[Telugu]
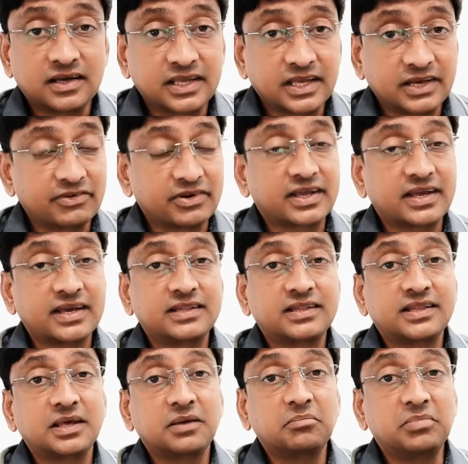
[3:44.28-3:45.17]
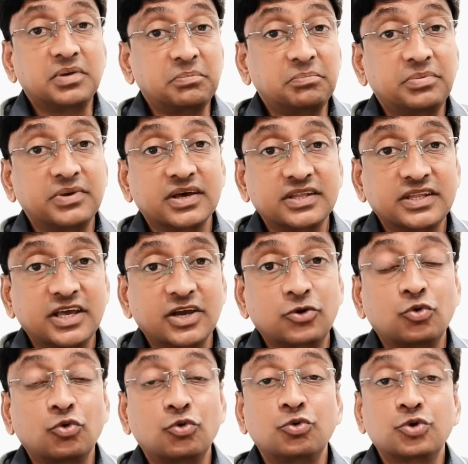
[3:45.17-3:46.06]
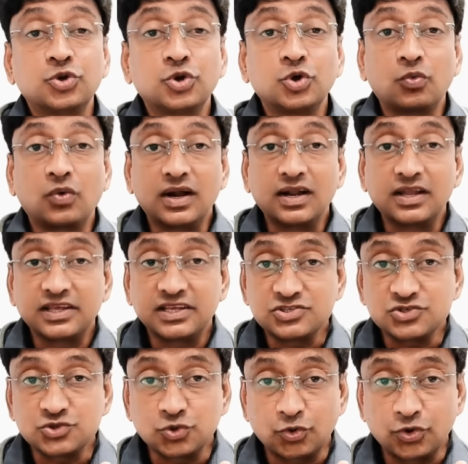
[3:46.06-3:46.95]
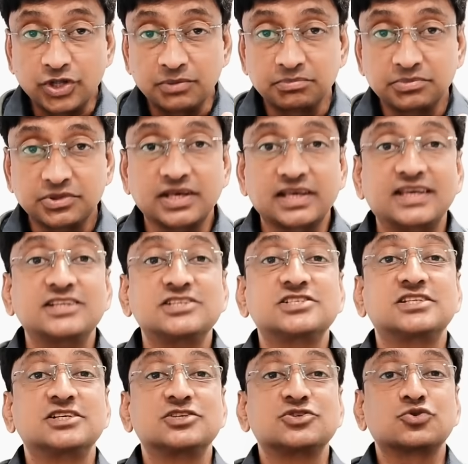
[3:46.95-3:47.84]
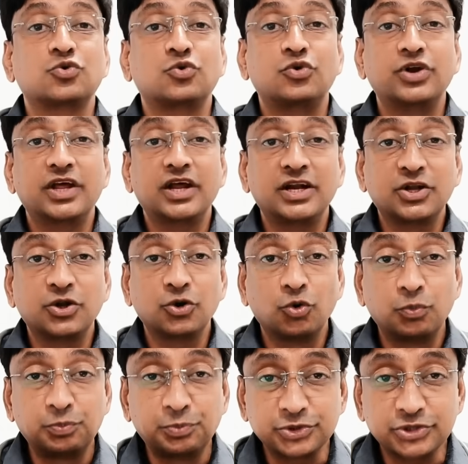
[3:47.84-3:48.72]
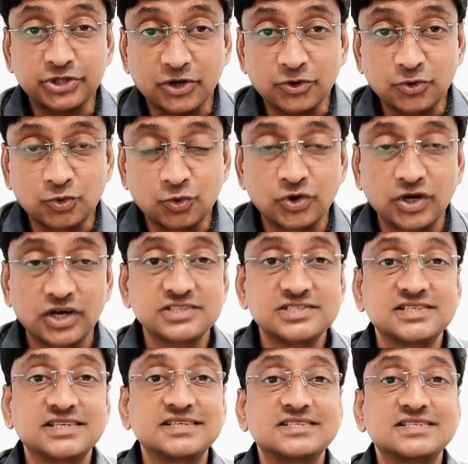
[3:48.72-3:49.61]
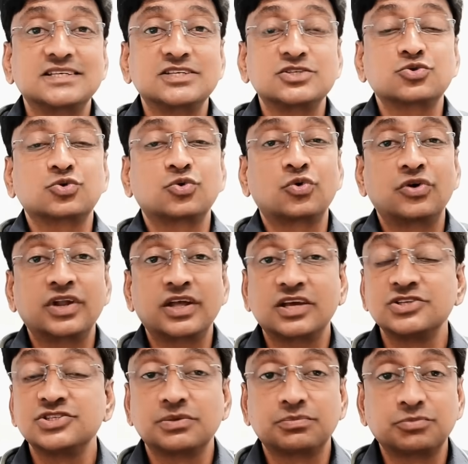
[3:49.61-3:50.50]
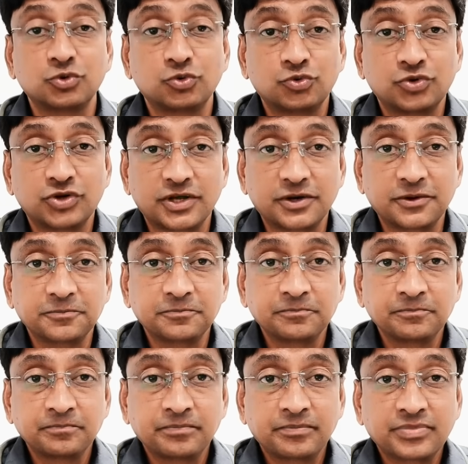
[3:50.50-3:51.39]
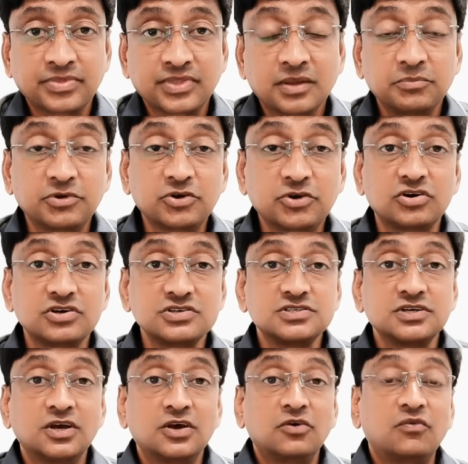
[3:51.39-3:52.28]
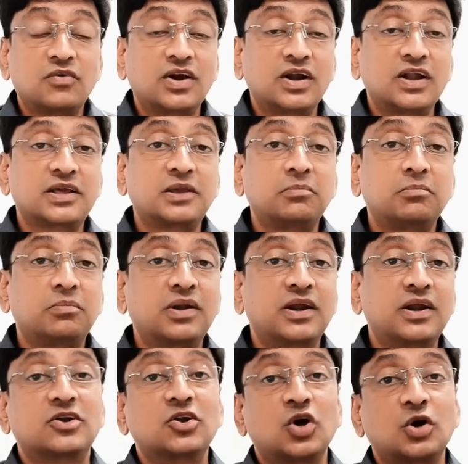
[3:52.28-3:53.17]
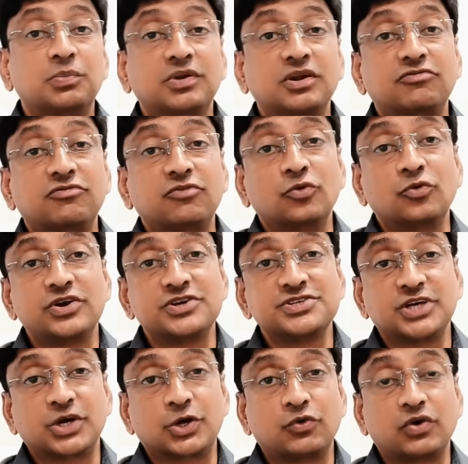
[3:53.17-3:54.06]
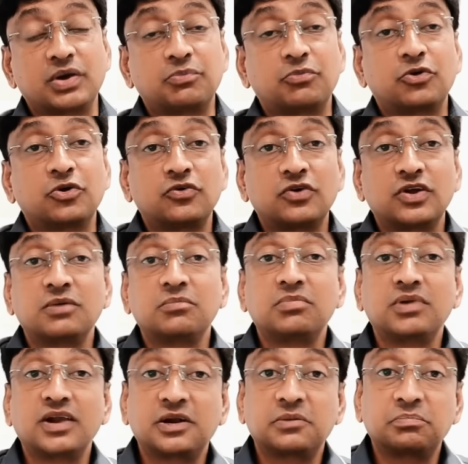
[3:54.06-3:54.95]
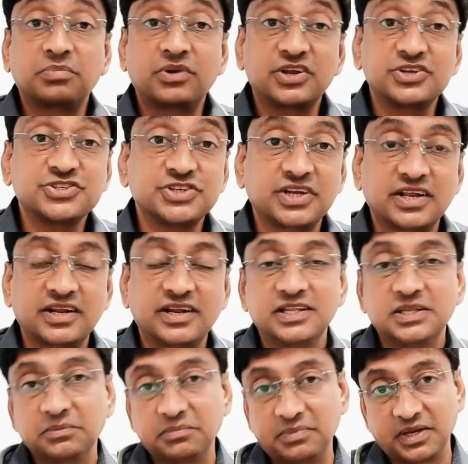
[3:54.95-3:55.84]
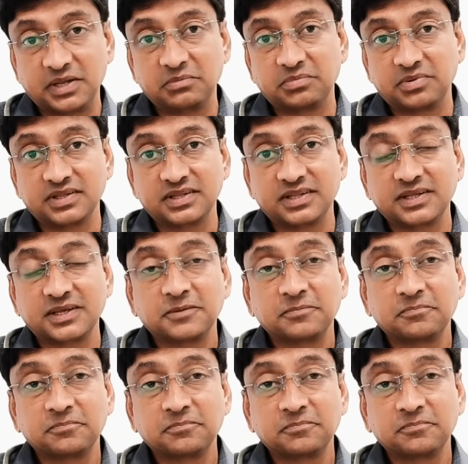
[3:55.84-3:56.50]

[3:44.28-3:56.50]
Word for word: ఎవరికైతే బీపీ అది ఎక్కువ ఉంటుందో వాళ్ళకి సోడియం తగ్గించి తీసుకోండి అంటే ఉప్పు తక్కువగా చేసి తీసుకోండి అని చెప్తూ ఉంటారు బికాజ్ వాళ్ళకి బ్లడ్ లోపల ఫ్లూయిడ్స్ ఎక్కువైపోవడం వల్ల బ్లడ్ ప్రెషర్ అనేది పెరిగిపోయింది